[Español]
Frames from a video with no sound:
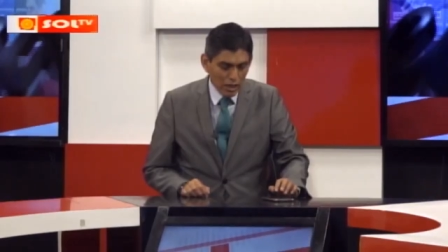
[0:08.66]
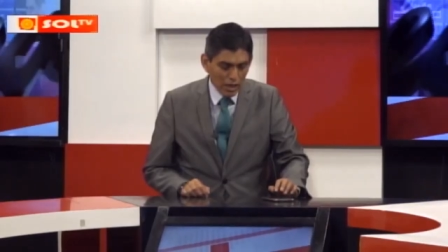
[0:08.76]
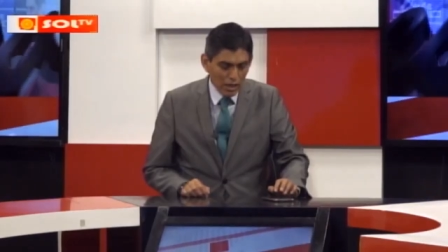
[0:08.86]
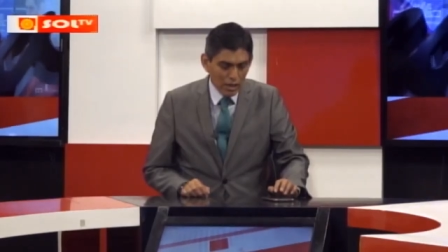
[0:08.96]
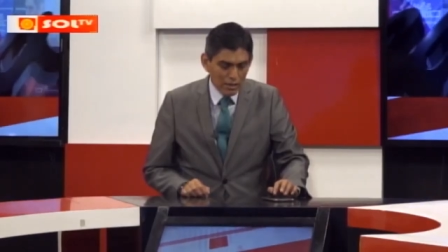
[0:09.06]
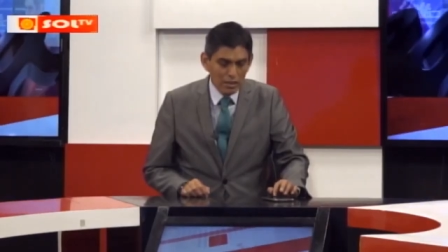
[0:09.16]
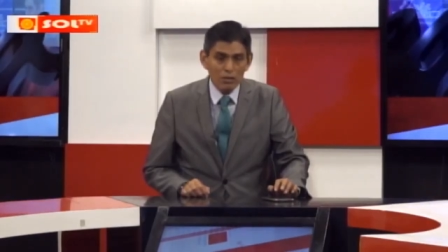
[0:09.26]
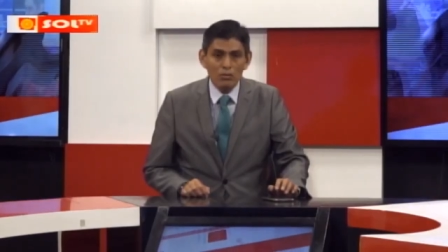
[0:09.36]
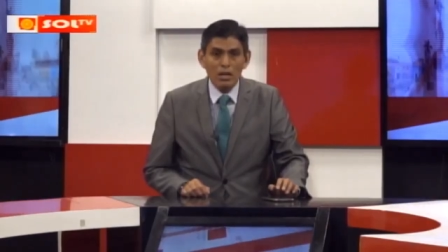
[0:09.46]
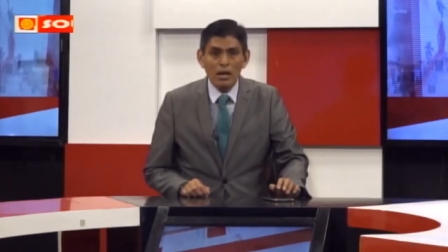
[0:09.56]
a
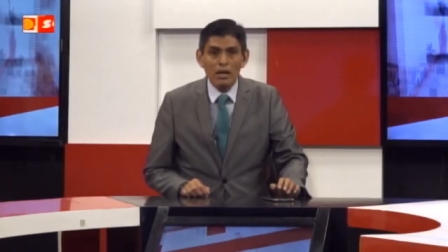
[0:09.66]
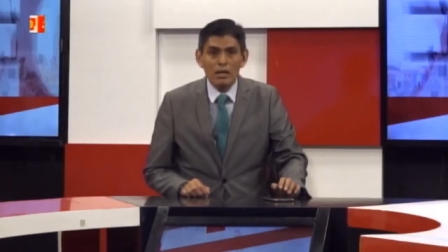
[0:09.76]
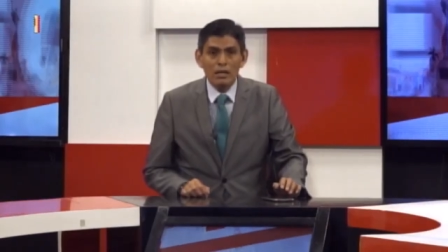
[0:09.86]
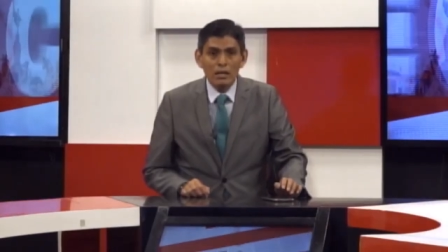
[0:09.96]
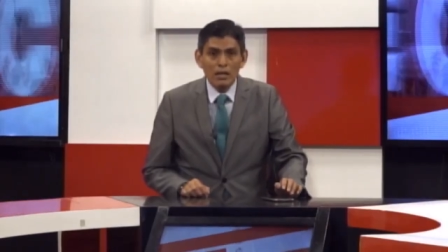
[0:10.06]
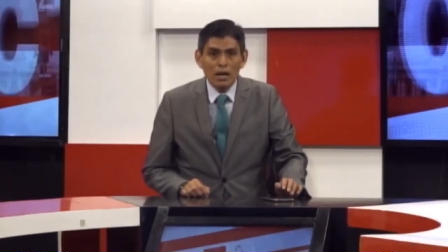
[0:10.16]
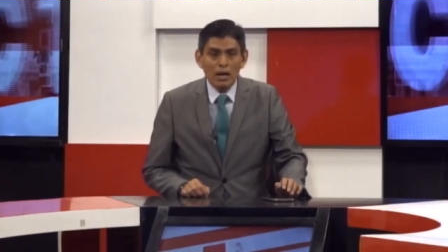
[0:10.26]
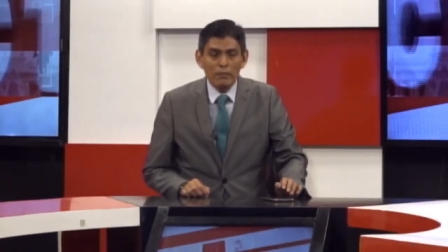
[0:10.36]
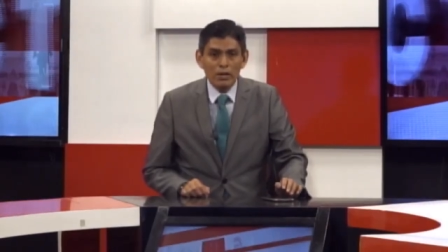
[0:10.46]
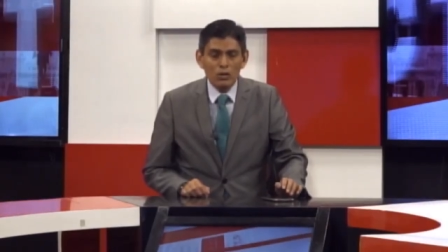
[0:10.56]
saludar a
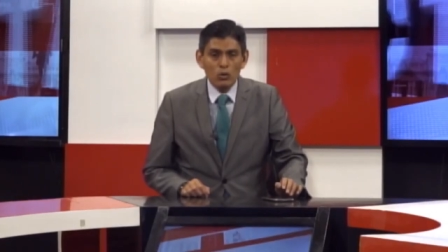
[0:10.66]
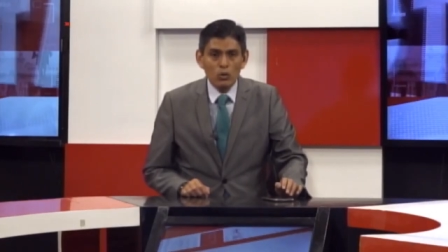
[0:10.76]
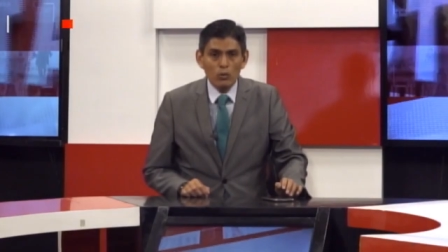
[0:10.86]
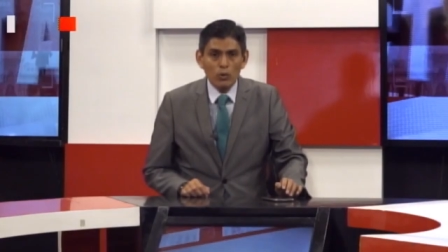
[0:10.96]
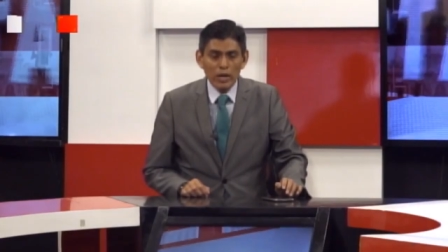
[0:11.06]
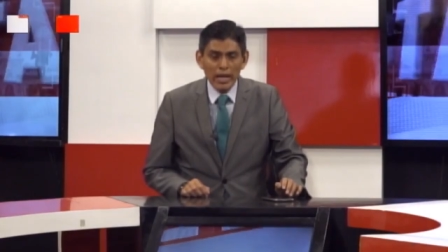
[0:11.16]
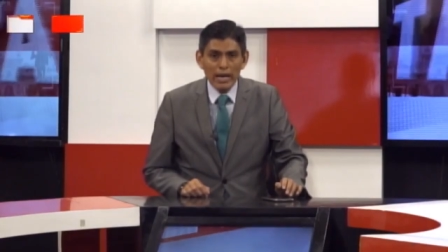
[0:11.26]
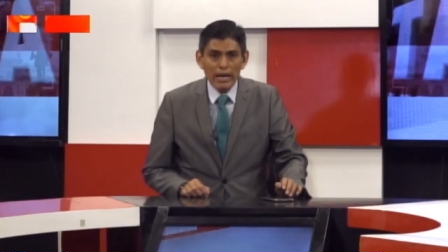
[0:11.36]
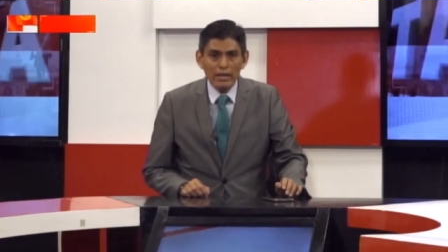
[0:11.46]
Alberto Borea.